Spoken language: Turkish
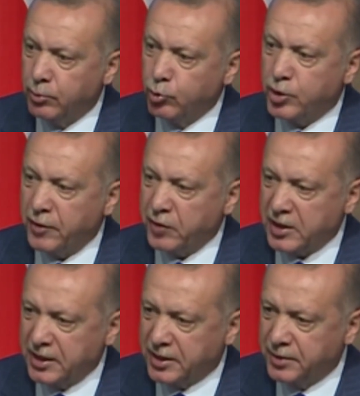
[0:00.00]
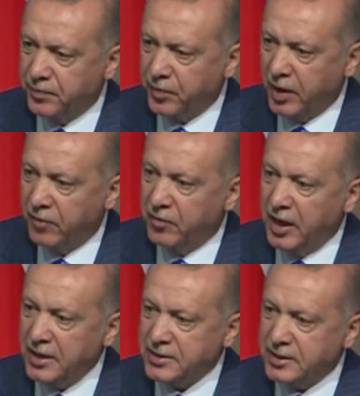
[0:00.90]
müttefiklik,
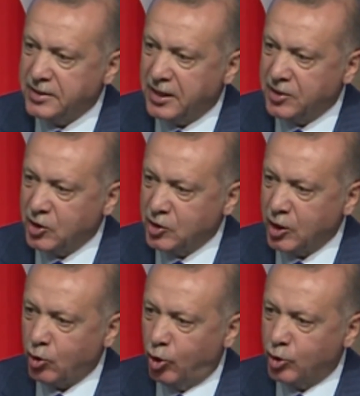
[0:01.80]
ve stratejik